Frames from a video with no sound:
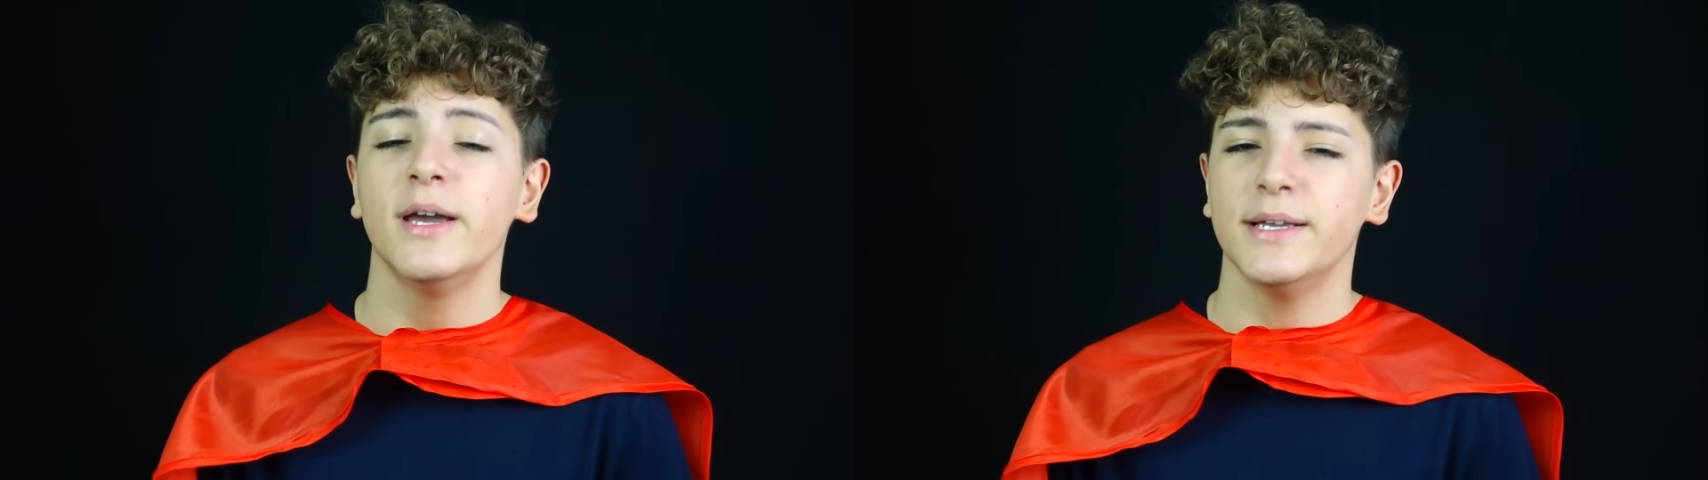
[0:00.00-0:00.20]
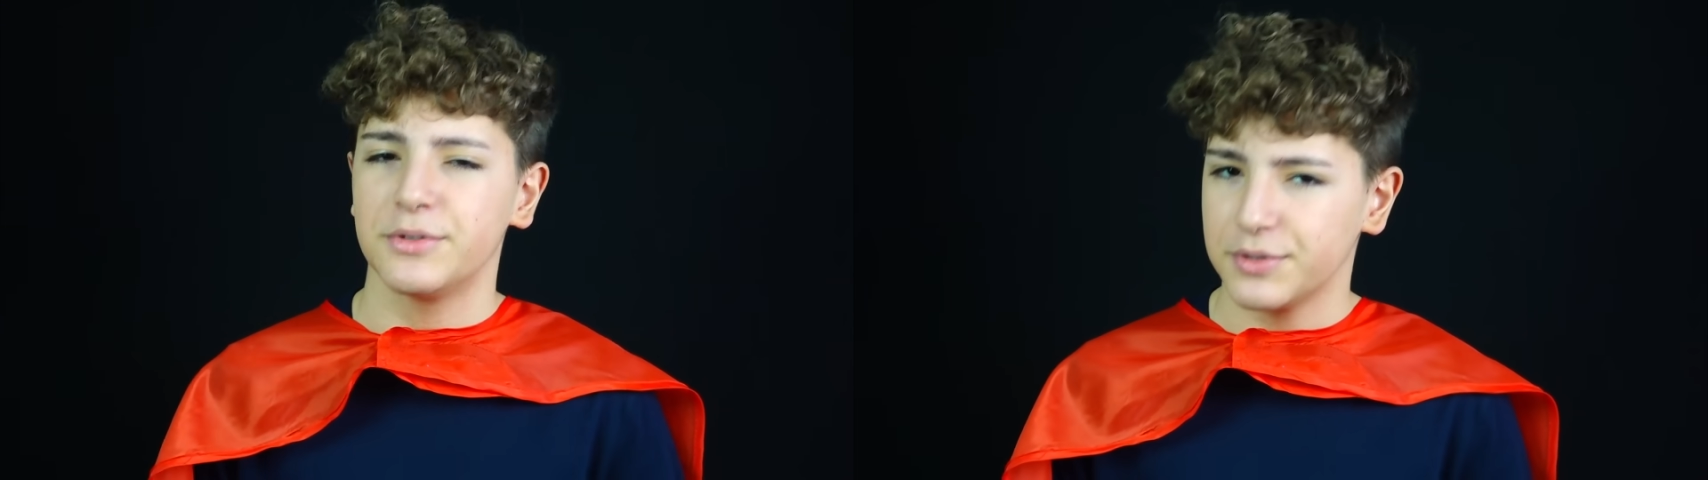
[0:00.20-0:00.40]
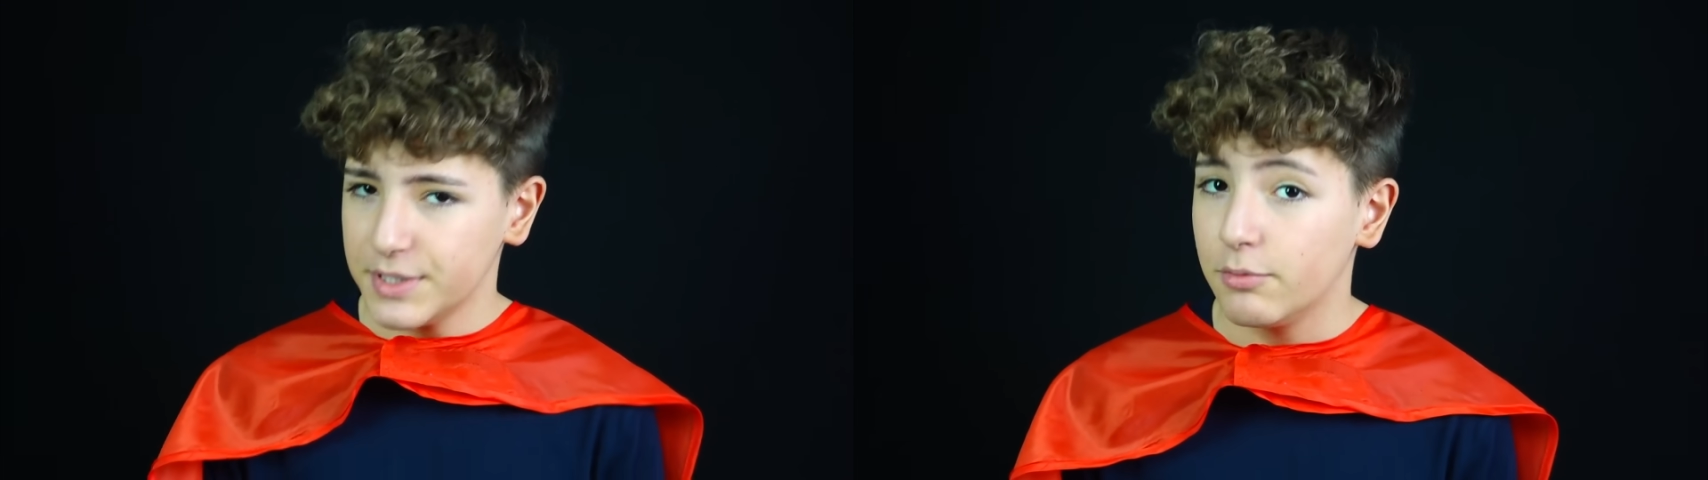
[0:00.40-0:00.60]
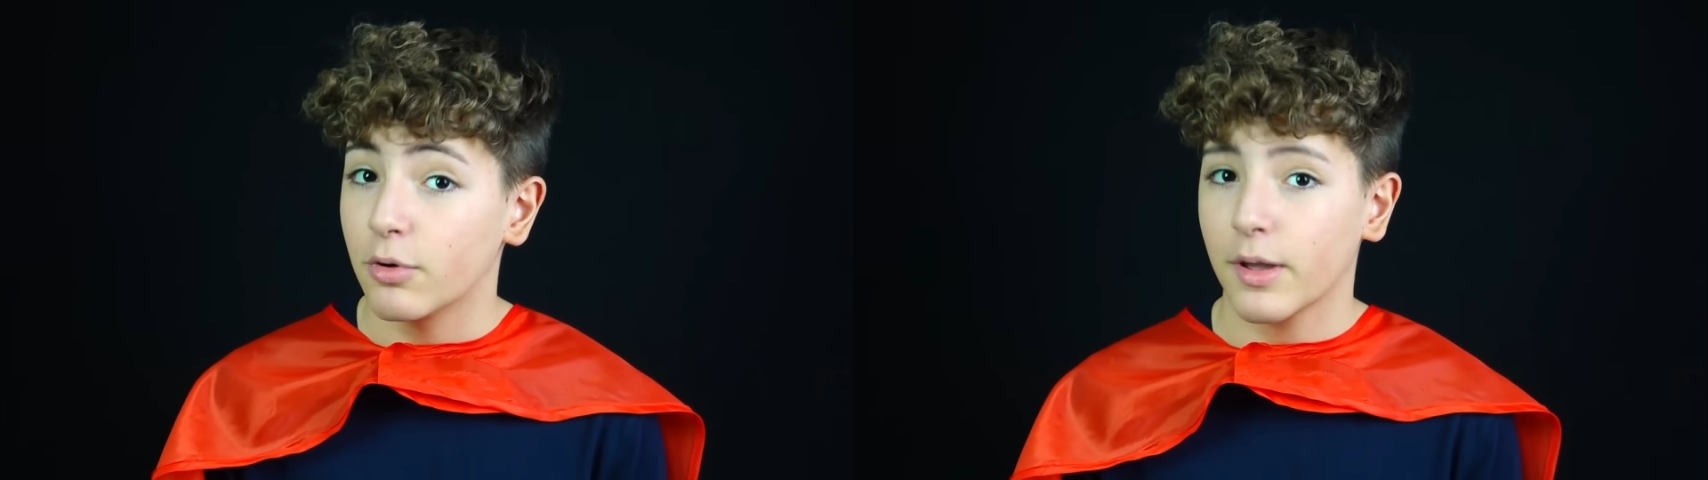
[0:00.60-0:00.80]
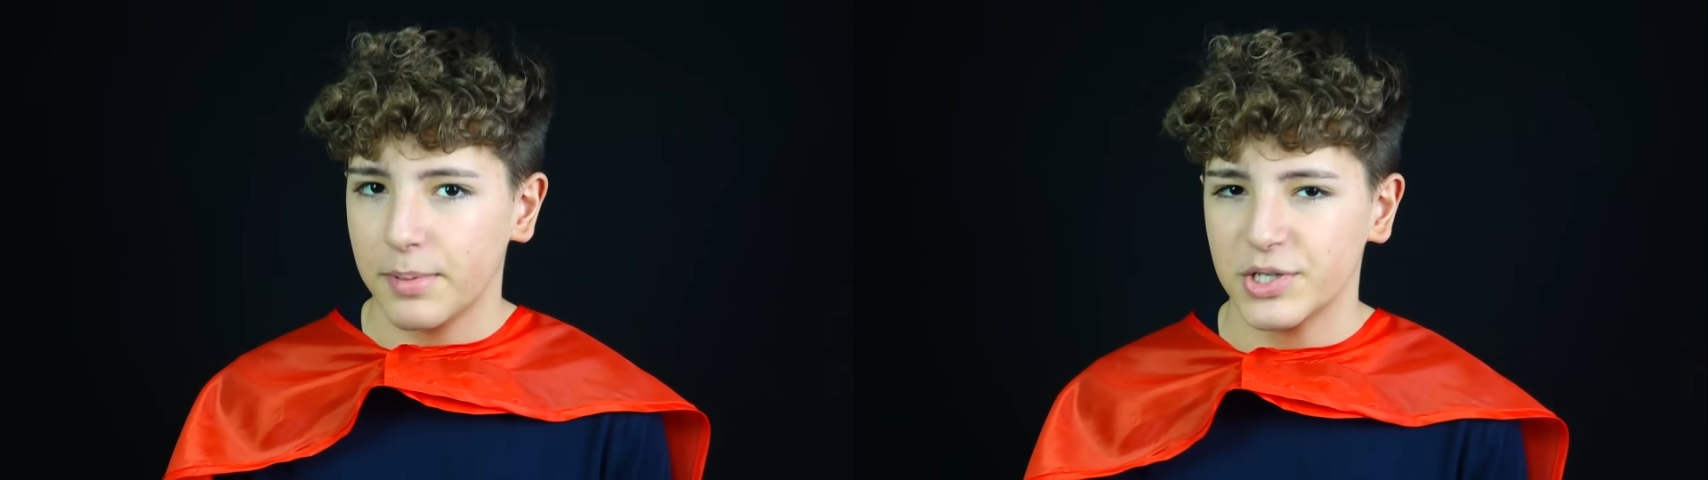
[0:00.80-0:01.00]
e sono
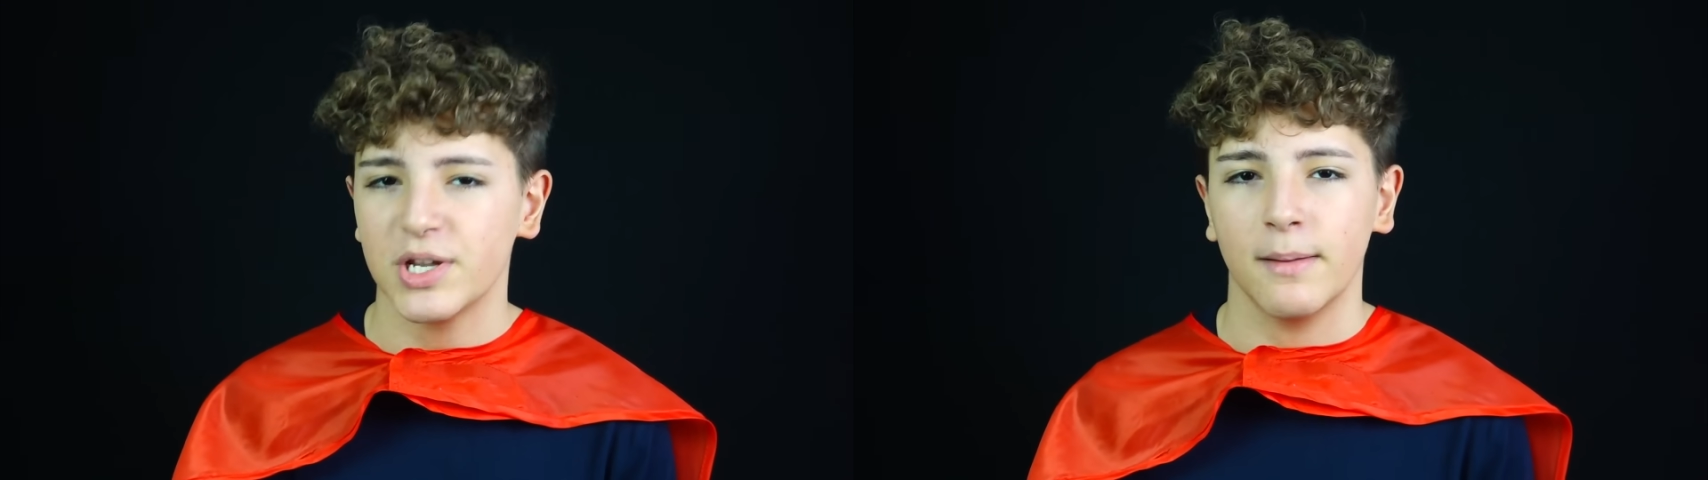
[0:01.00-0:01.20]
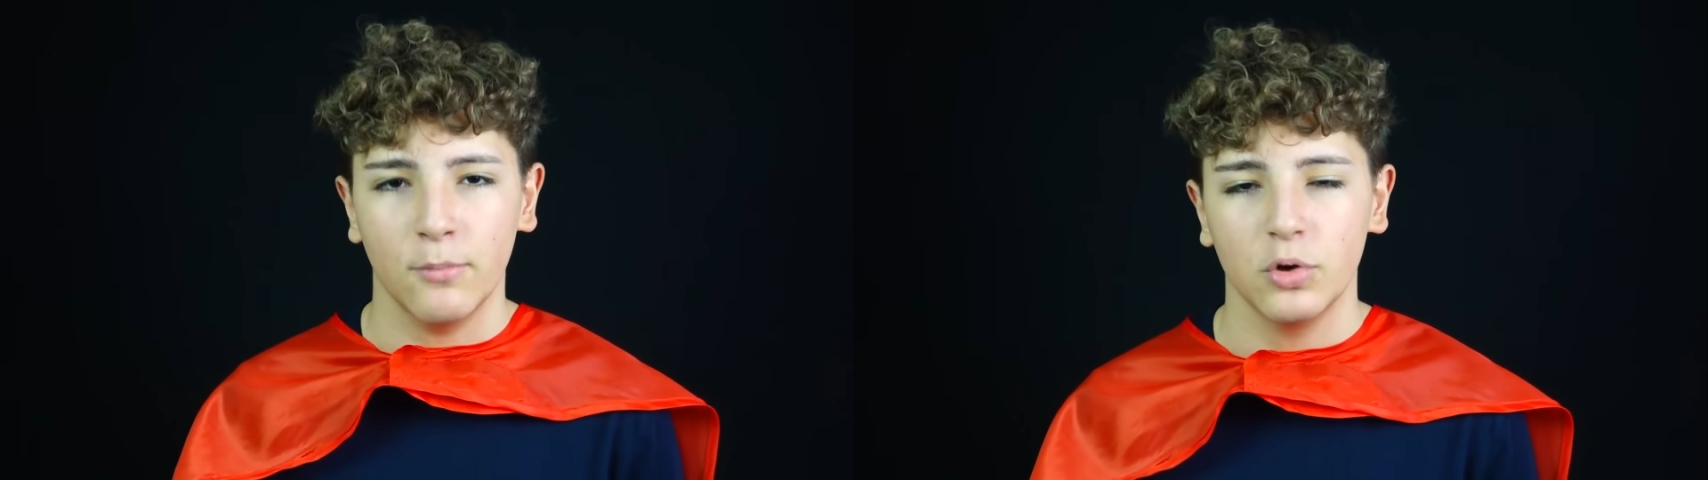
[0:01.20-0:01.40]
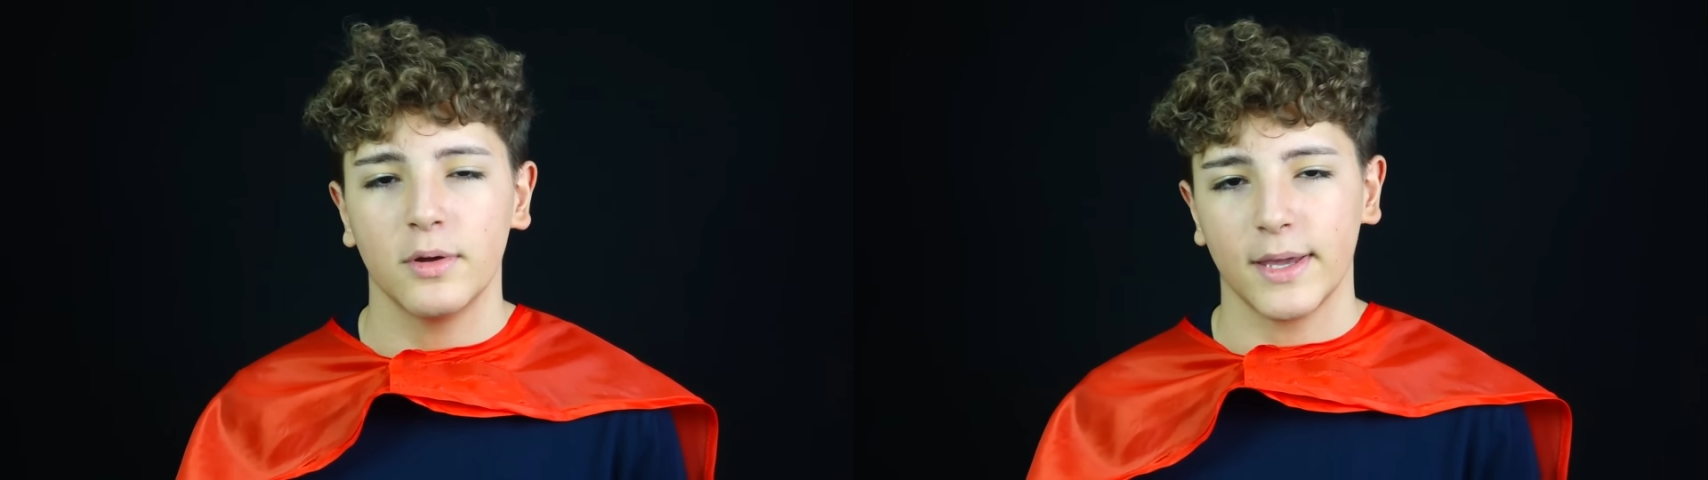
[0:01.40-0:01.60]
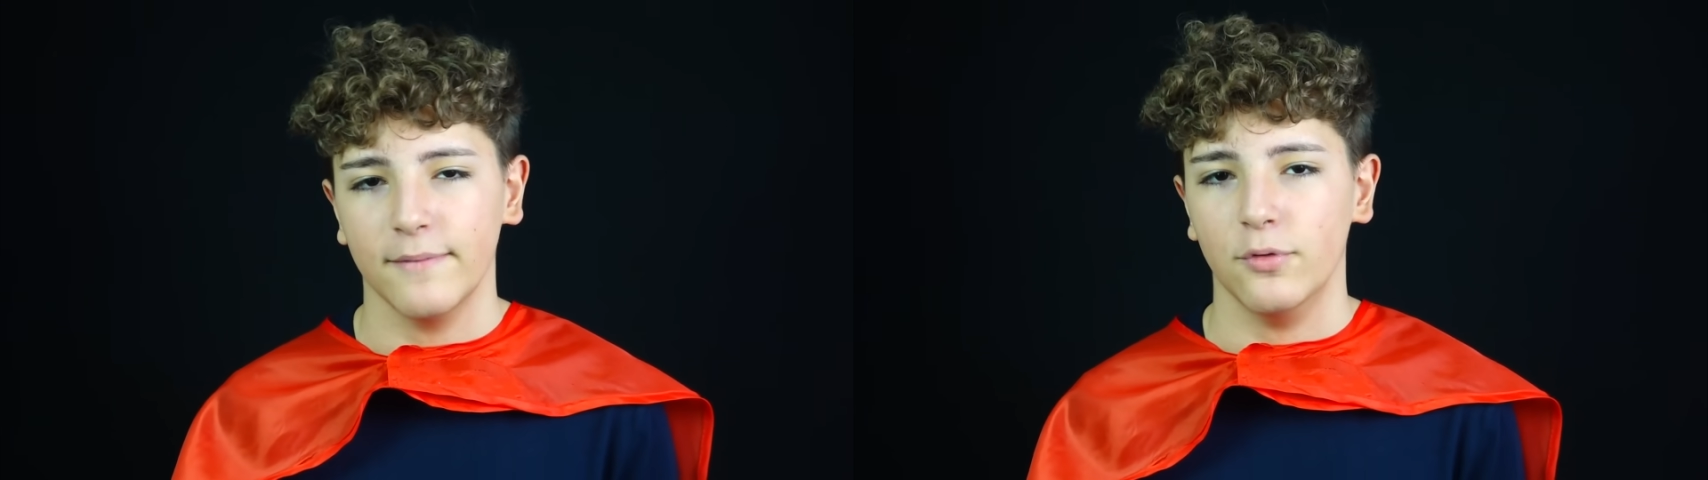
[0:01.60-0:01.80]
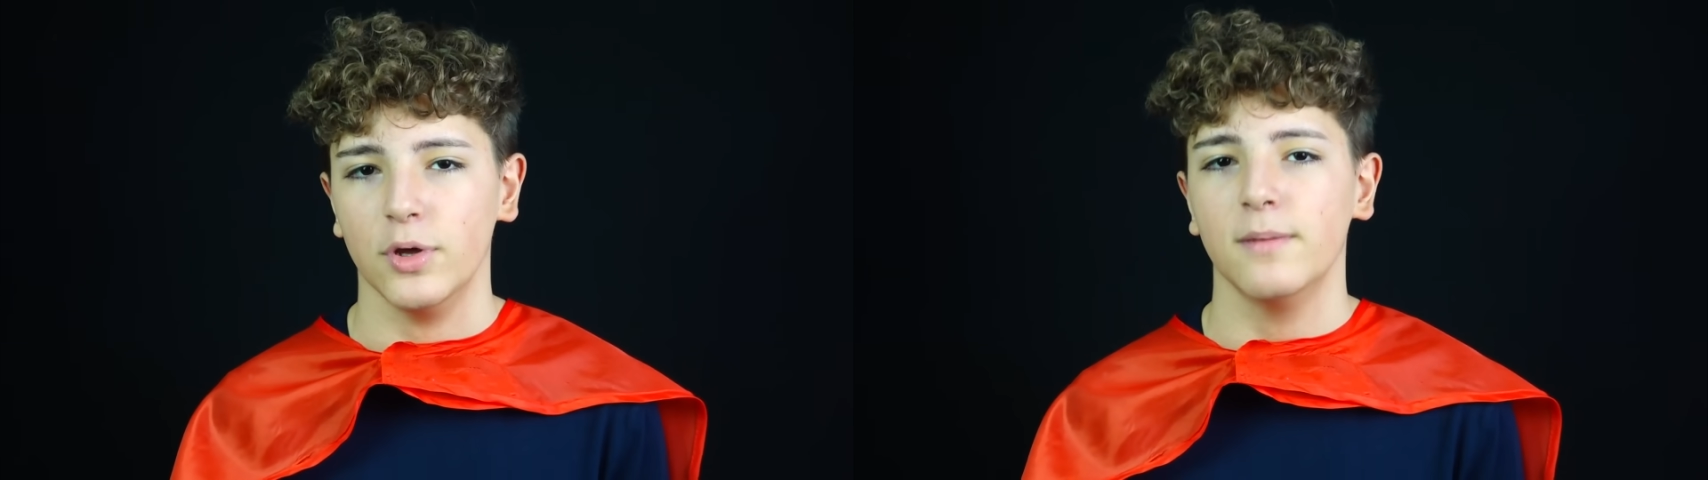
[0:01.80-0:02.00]
sicuro che piacerà molto anche
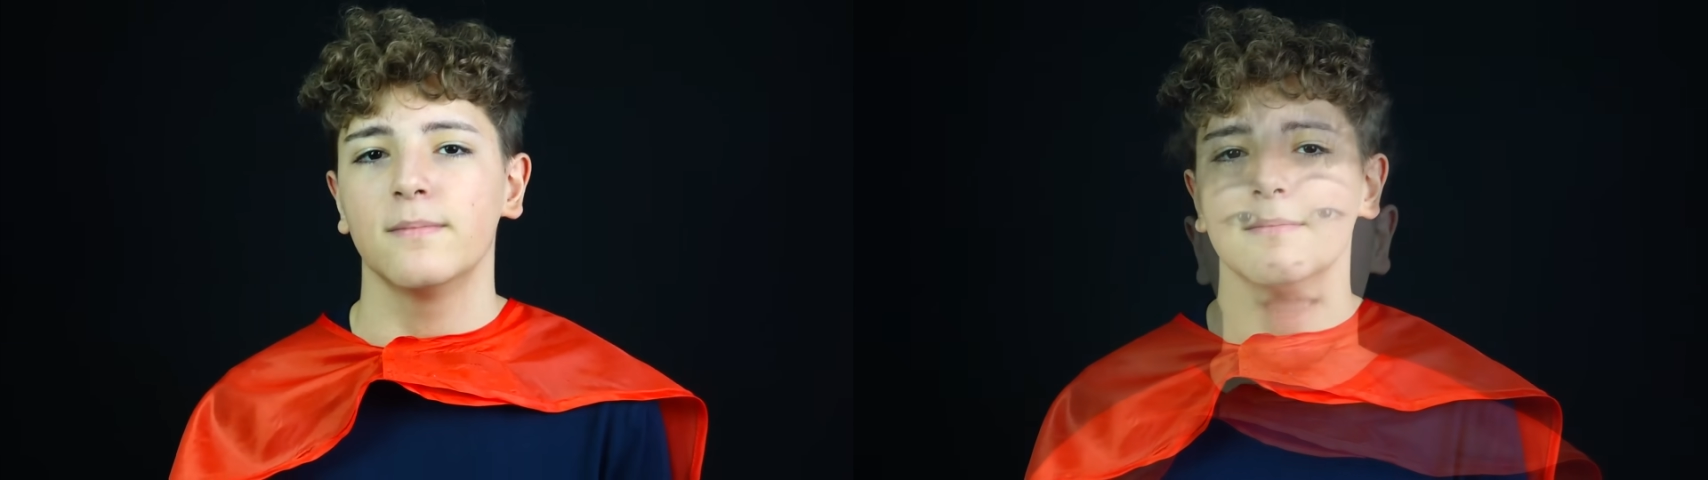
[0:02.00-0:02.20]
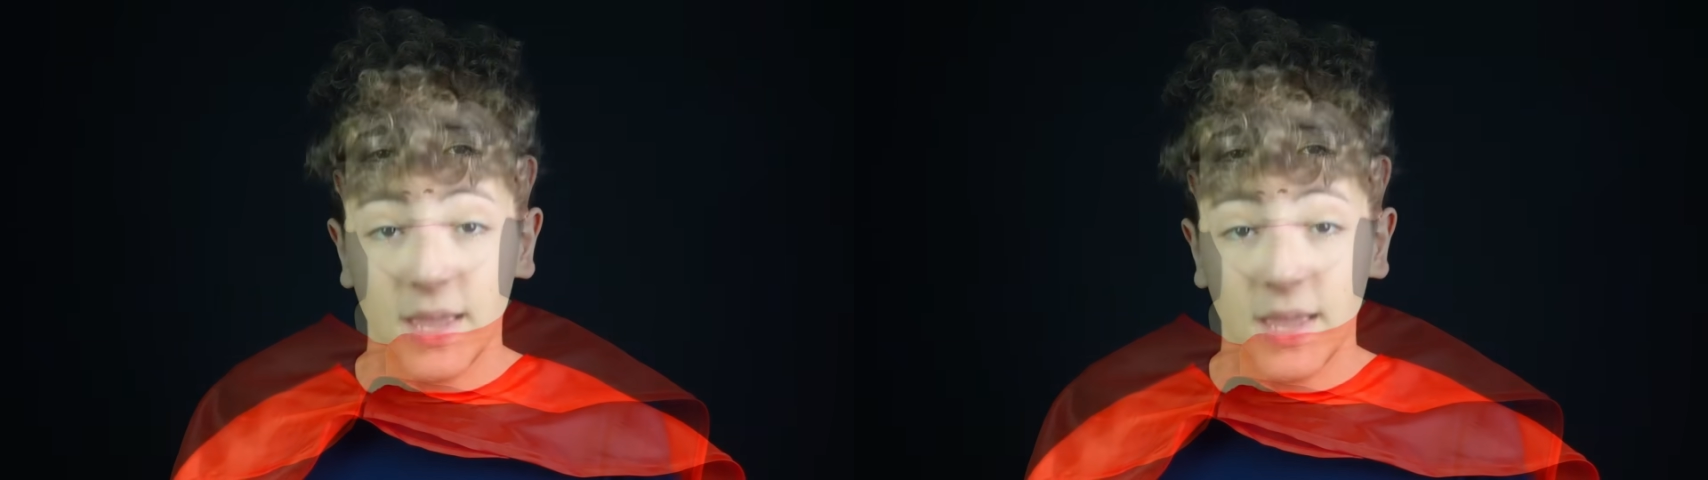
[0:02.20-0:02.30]
a voi.